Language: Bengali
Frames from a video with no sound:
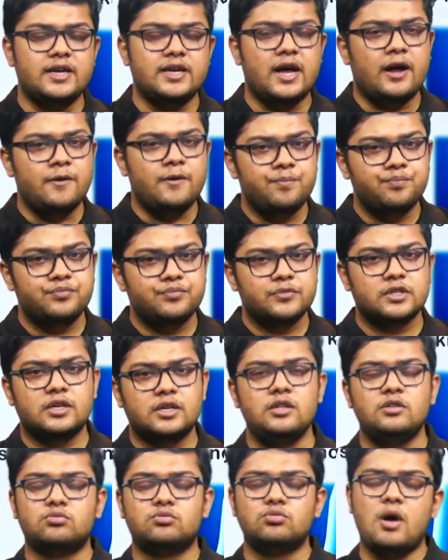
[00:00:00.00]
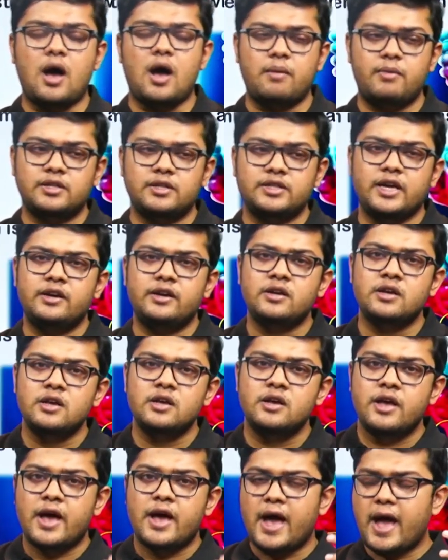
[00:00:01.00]
এটা কিন্তু আমাদের
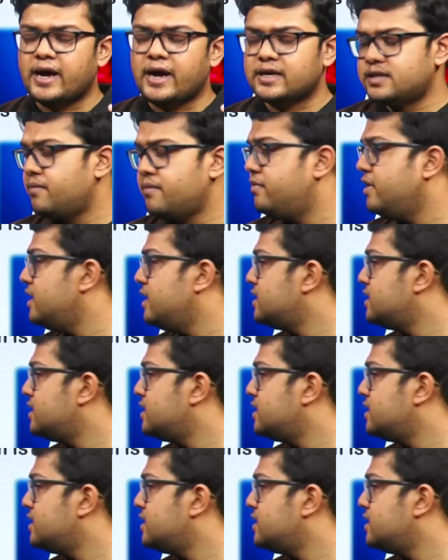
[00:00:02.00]
একটা